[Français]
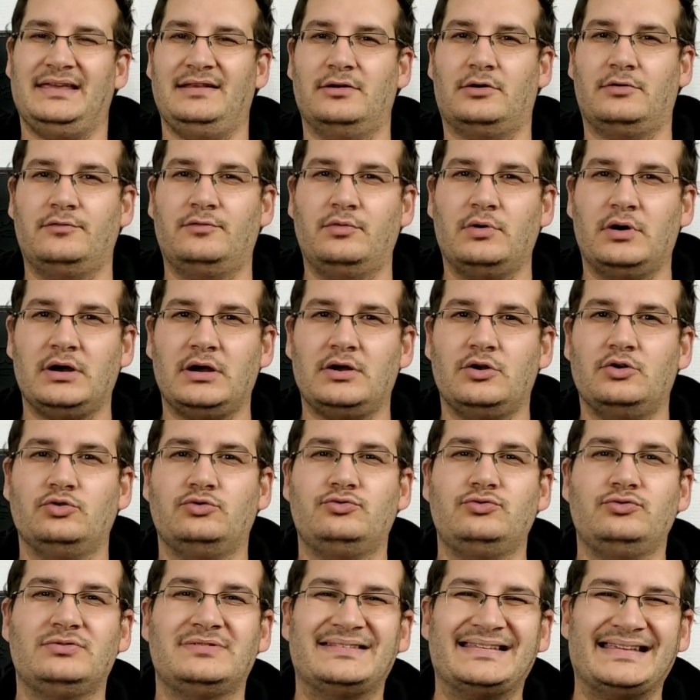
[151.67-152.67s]
il envoie
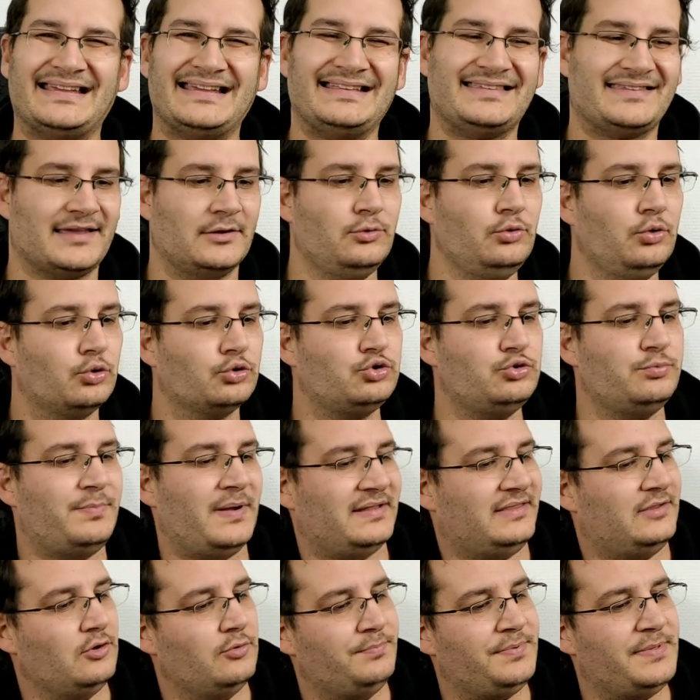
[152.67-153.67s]
du très très lourd du
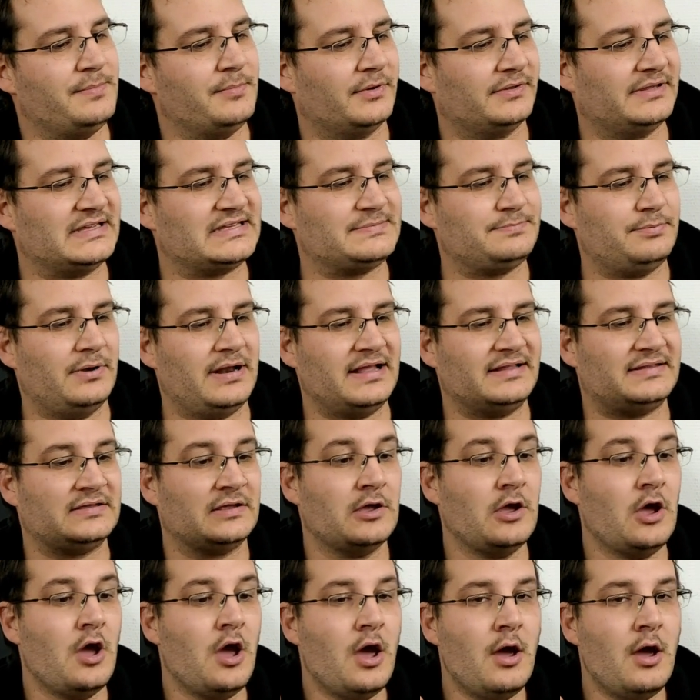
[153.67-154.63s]
pâté au piment d'Espelette